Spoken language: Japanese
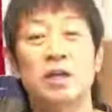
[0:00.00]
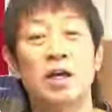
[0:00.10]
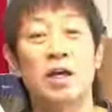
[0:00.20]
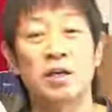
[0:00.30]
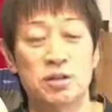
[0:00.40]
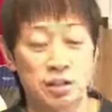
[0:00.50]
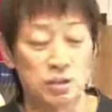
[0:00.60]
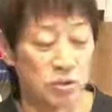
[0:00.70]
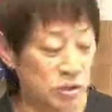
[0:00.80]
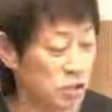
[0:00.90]
えー、伺っ
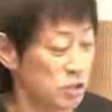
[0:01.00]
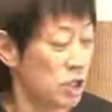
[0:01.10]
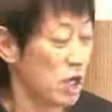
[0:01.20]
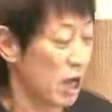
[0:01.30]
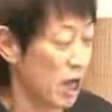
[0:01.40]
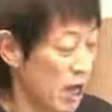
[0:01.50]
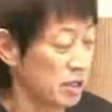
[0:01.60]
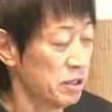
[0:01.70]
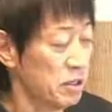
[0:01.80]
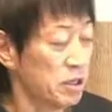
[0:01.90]
ております。は
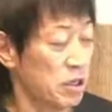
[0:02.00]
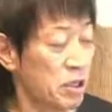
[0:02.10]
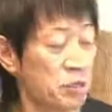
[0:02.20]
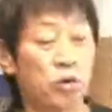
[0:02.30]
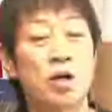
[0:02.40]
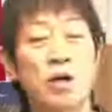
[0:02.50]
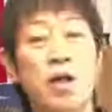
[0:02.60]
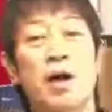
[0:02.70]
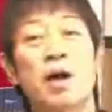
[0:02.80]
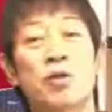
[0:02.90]
い。えー、これが
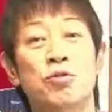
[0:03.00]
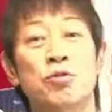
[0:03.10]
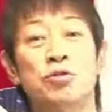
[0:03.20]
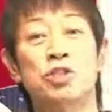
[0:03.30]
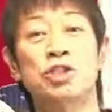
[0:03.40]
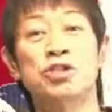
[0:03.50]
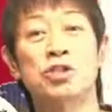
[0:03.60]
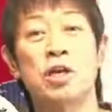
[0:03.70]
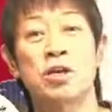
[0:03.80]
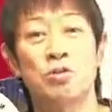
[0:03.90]
ね、あの、実
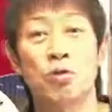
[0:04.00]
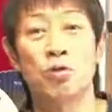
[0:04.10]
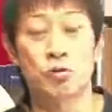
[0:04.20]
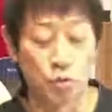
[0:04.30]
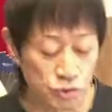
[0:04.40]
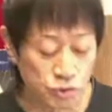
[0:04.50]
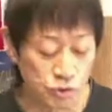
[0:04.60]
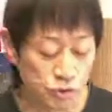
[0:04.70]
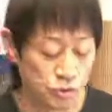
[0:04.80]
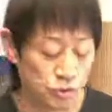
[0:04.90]
在の五
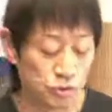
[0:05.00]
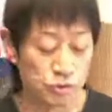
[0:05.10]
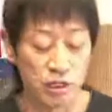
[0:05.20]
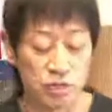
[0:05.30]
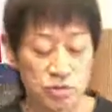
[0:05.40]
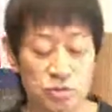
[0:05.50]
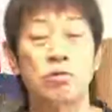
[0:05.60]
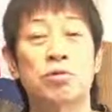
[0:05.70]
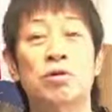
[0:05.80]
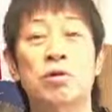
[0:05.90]
十流の階
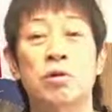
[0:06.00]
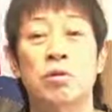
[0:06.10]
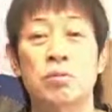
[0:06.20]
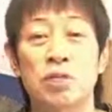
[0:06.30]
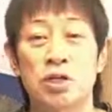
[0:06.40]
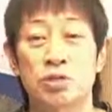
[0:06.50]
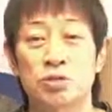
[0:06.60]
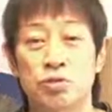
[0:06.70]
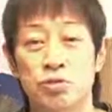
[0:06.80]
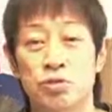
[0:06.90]
層、宮城
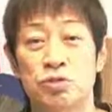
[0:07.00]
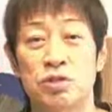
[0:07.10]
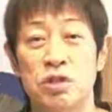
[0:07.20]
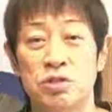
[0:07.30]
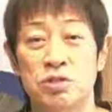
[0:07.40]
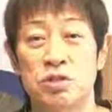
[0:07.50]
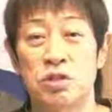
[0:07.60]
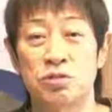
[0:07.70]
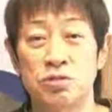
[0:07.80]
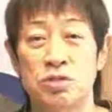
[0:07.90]
長純先
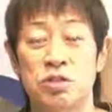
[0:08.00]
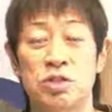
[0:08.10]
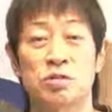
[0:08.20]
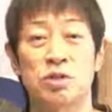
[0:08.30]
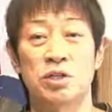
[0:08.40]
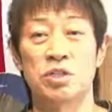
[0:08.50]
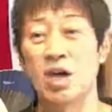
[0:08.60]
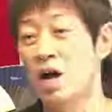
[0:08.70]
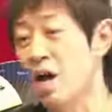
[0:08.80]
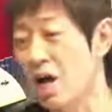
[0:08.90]
生の人生をね、
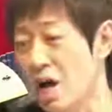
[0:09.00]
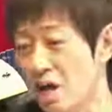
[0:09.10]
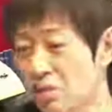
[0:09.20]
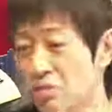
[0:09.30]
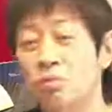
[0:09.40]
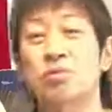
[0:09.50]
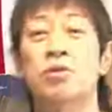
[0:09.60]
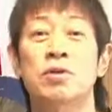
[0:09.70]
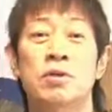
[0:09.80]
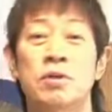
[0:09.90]
ざーっとこ
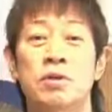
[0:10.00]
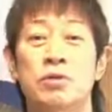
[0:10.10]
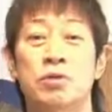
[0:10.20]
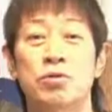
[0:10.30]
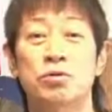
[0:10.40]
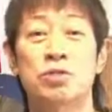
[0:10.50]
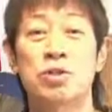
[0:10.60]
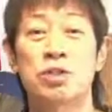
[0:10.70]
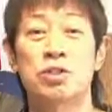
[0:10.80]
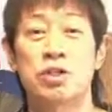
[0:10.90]
う、本当に
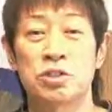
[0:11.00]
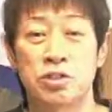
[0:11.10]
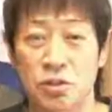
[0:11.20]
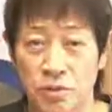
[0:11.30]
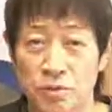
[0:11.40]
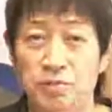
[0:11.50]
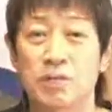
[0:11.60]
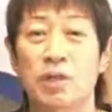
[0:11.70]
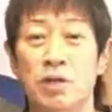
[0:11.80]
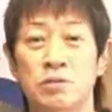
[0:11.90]
短時間ですけど、
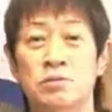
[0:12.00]
あの